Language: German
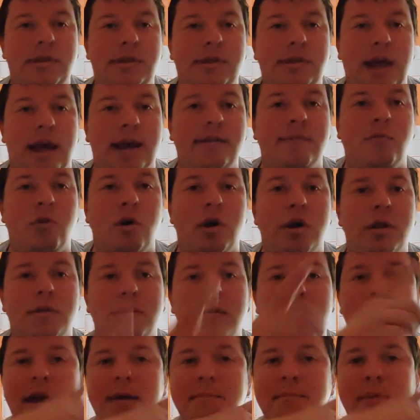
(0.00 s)
Dann
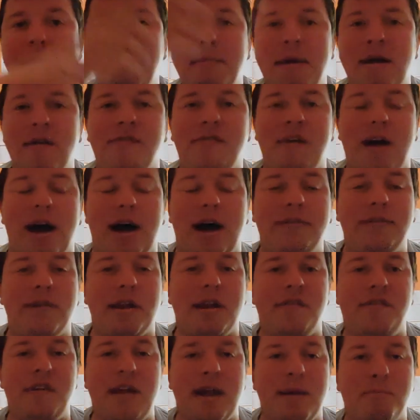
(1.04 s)
wurden immer mehr andere
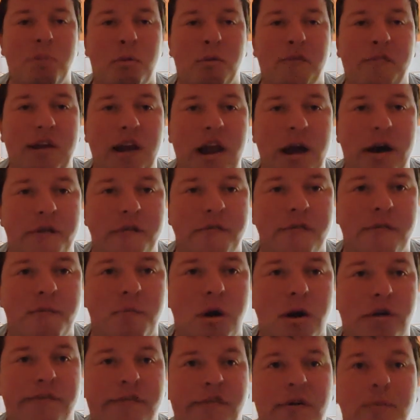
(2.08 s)
Fake-Profile
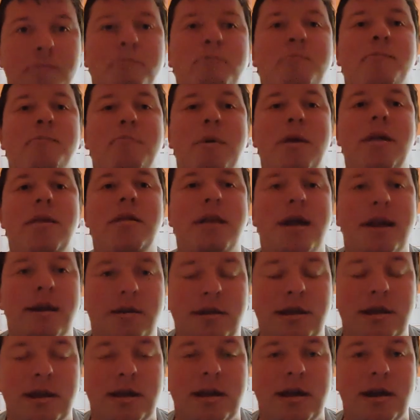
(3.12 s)
aufgemacht vom Bildern,
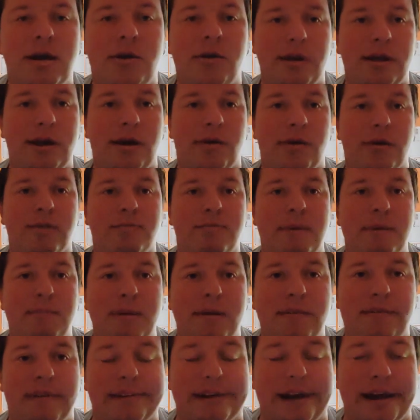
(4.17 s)
die ihr euch aus meinem
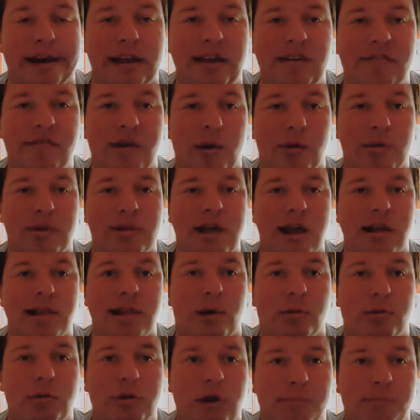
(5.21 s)
Privatarchiv rausgeklaut